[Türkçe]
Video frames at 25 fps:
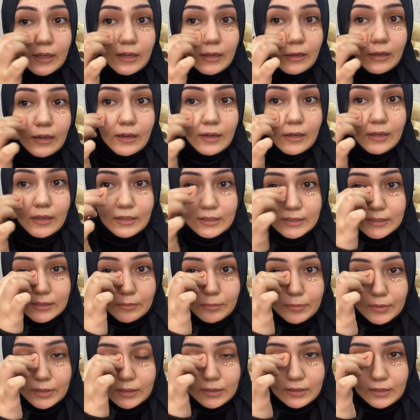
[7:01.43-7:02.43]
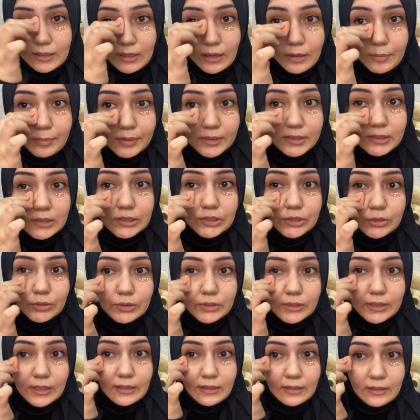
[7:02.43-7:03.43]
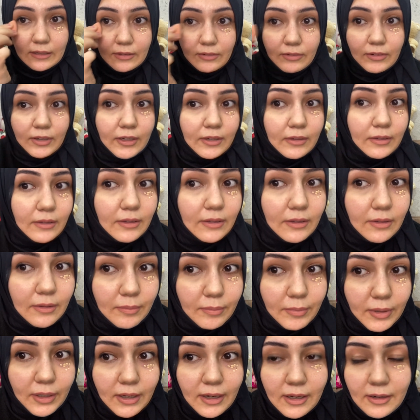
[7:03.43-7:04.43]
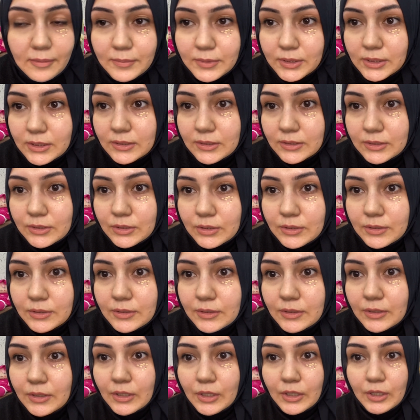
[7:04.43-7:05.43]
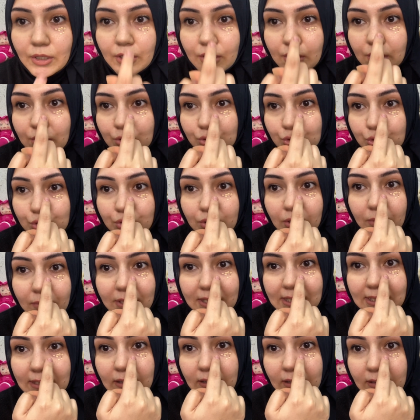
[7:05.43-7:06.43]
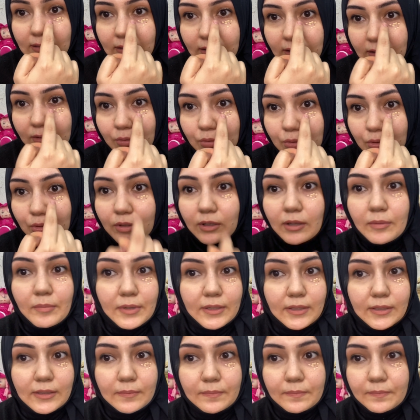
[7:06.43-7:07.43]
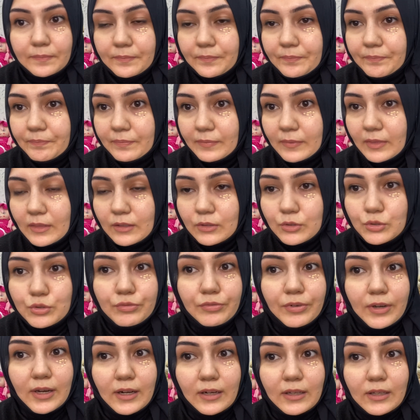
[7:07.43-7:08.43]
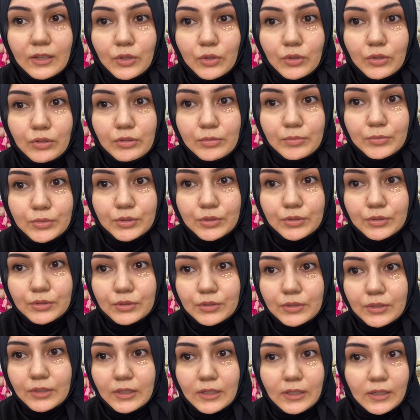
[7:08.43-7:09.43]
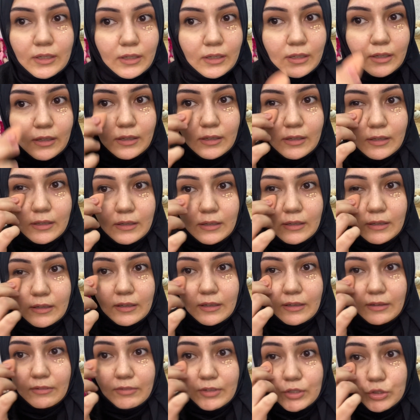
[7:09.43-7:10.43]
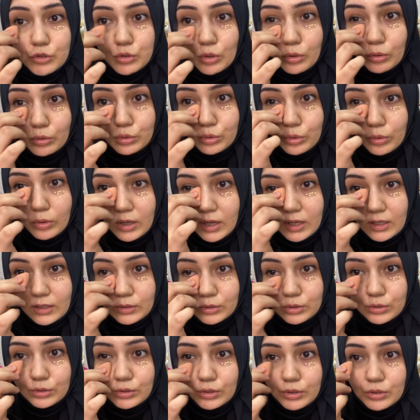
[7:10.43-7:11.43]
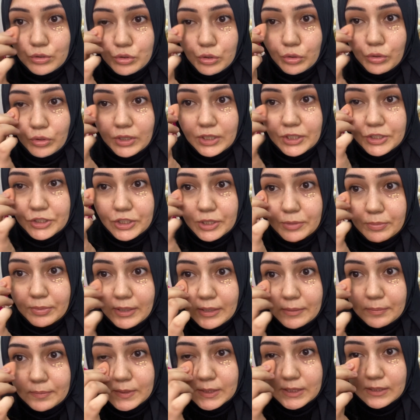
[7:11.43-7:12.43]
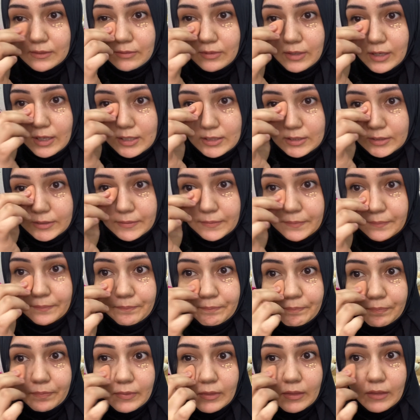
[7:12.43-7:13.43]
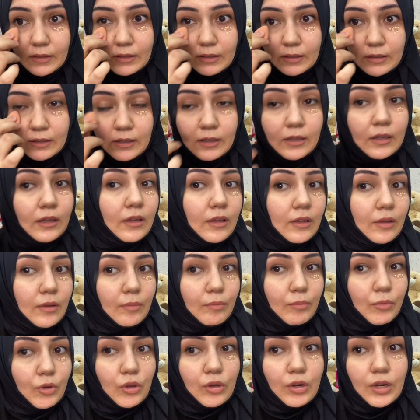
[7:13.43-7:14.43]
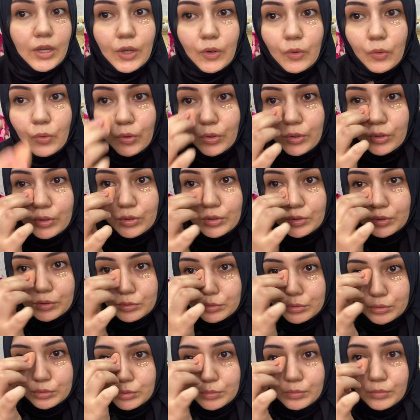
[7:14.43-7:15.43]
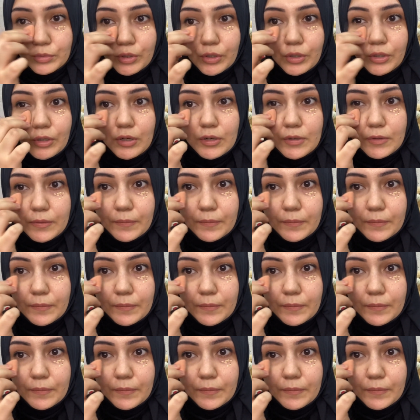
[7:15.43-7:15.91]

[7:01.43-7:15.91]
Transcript: Aynı zamanda kapatıcı özelliği var. Bakar mısınız? Şuna mesela daha uygulamadım. Şu farkı görüyor musunuz? Ve çok doğal duruyor. Çok ince bir yapısı var. Böyle koyu durmuyor.